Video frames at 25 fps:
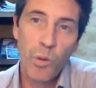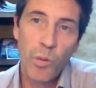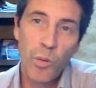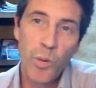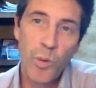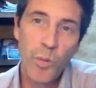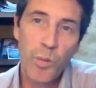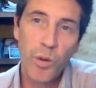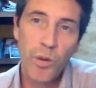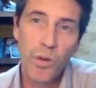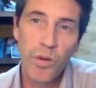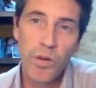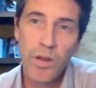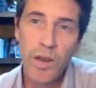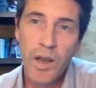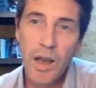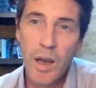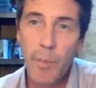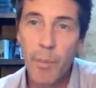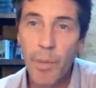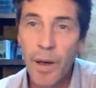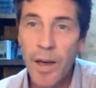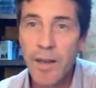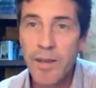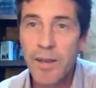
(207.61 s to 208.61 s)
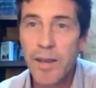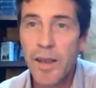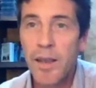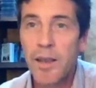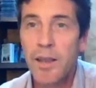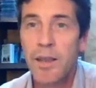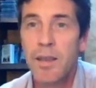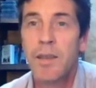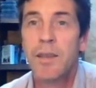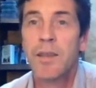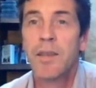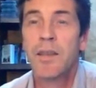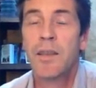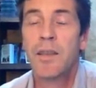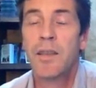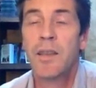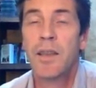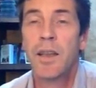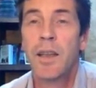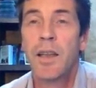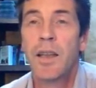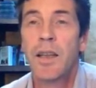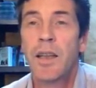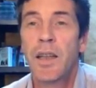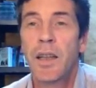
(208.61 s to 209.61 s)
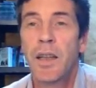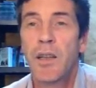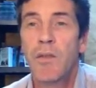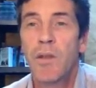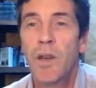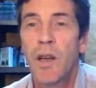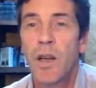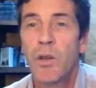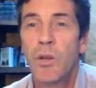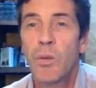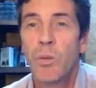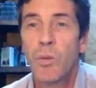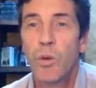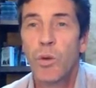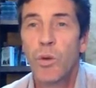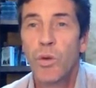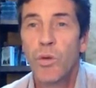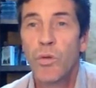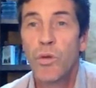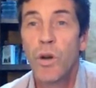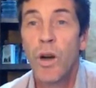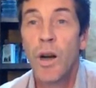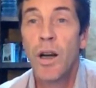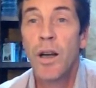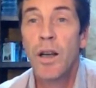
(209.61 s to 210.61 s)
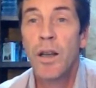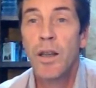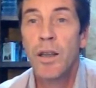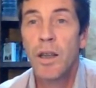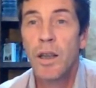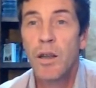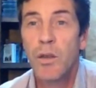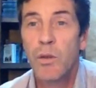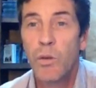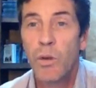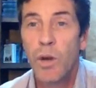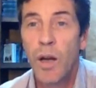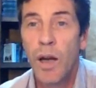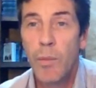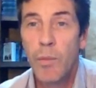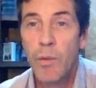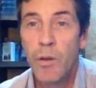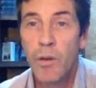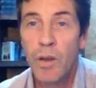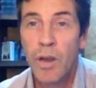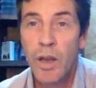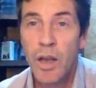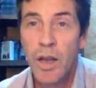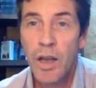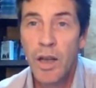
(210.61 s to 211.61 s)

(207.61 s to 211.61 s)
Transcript: On peut penser à Balzac, hein, qui réécrivait un nombre de fois incalculable